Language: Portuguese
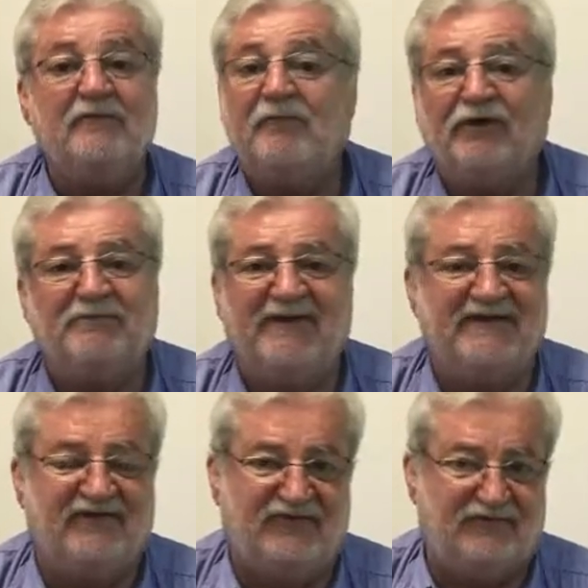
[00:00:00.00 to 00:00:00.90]
Não pode
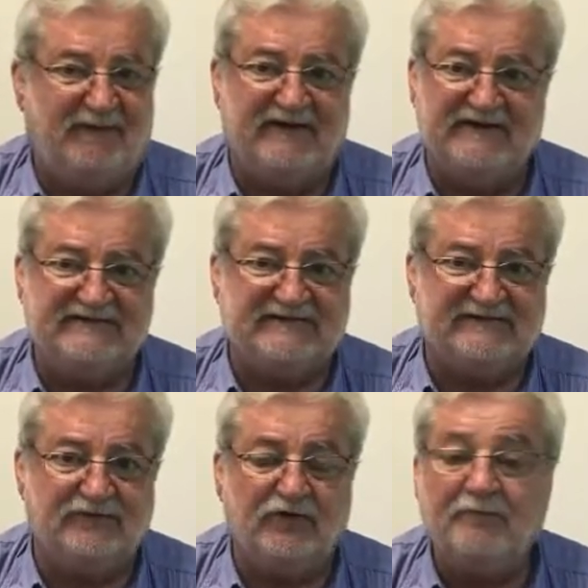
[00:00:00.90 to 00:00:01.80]
perder as esperanças,
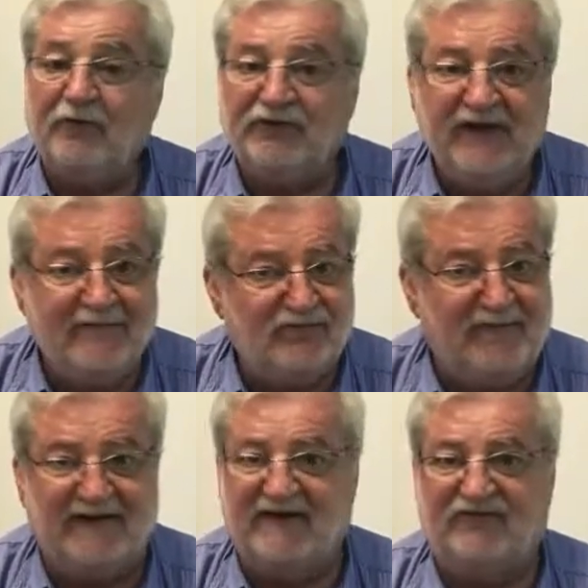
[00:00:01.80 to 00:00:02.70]
nós não podemos
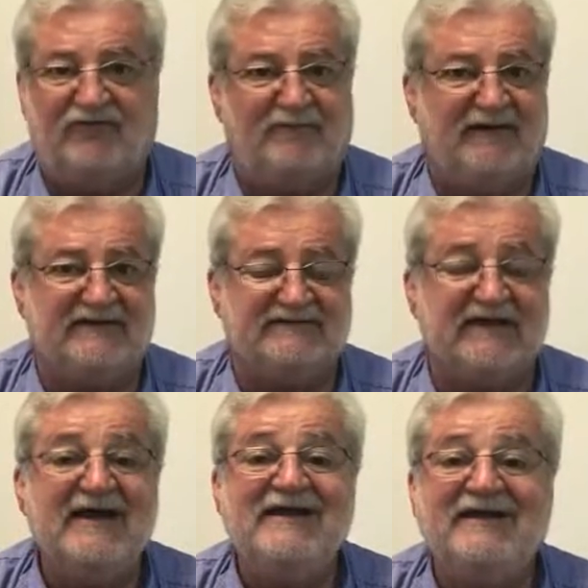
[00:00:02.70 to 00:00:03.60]
perder as esperanças,
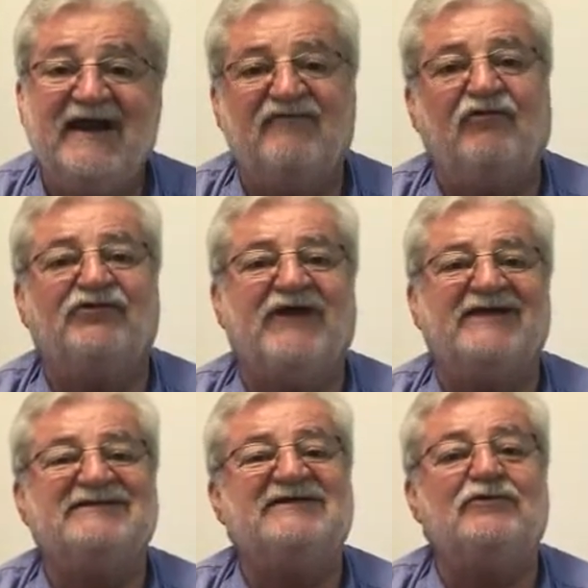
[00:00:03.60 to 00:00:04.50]
nem a
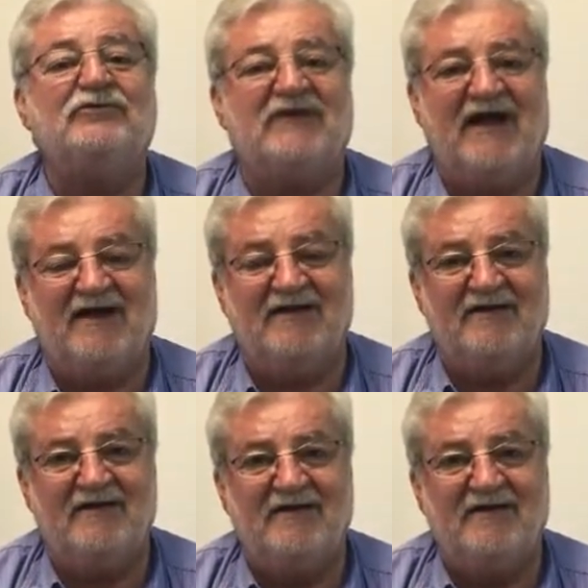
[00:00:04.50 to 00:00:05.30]
vontade de lutar.